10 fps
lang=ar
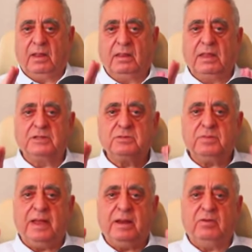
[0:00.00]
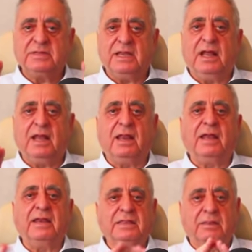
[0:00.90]
الله سبحانه وتعالى
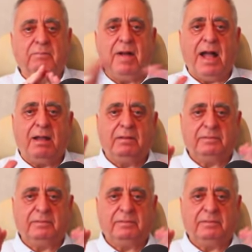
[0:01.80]
خلقنا طماع